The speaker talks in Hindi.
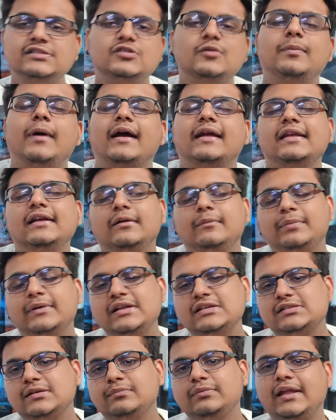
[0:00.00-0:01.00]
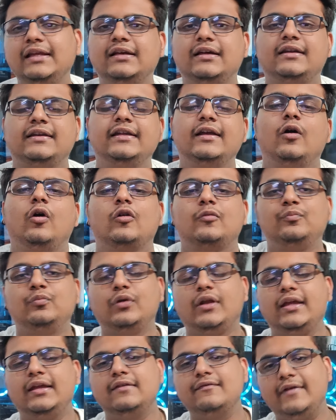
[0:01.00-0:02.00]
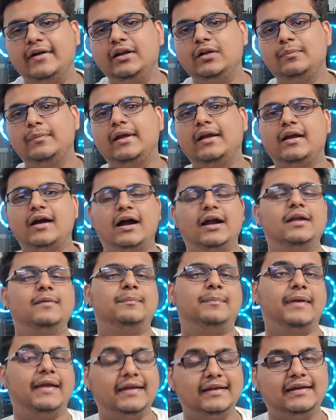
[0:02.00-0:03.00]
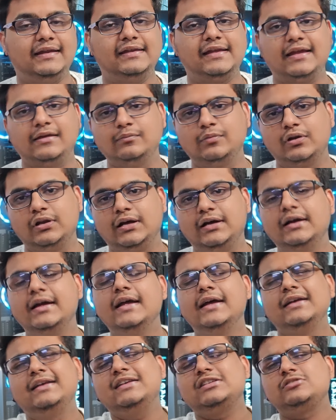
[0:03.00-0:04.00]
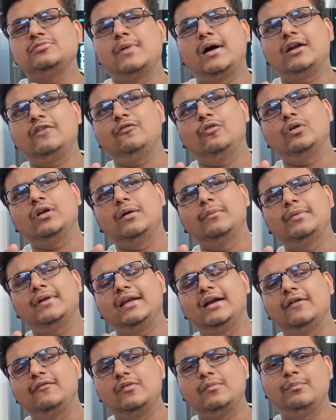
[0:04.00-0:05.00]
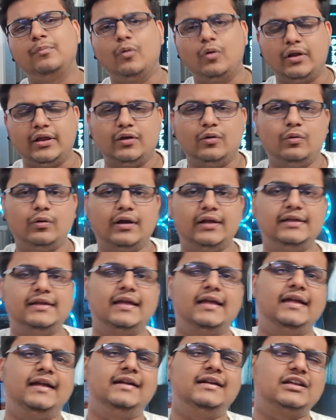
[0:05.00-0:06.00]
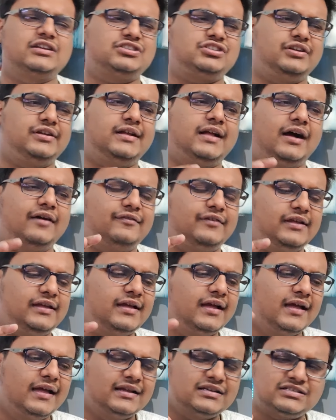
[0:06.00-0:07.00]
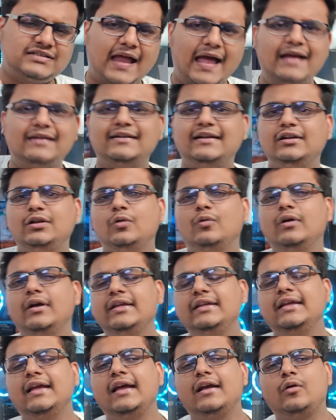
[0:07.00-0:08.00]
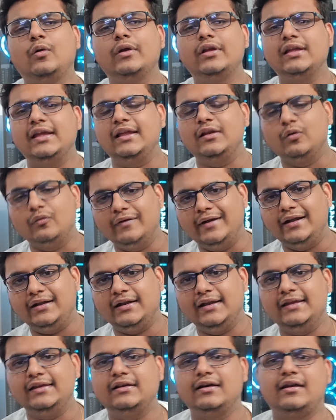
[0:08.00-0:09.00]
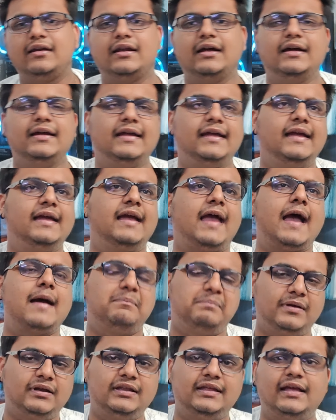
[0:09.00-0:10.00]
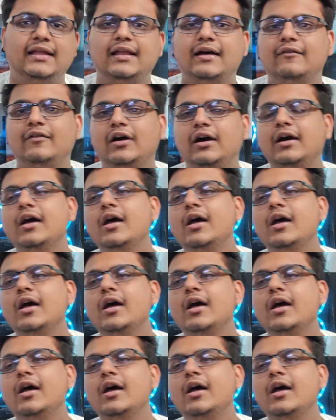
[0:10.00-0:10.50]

जो बाकी कंपनीज अब नहीं कर रही है और पूरे इवेंट में कार्ड पेई ने यही बोला कि स्मार्टफोन कंपनी काफ़ी बोरिंग हो गई है इंडस्ट्री काफ़ी स्टैगनेंट हो गई है कोई इनोवेट नहीं कर रहा है एप्पल के अलावा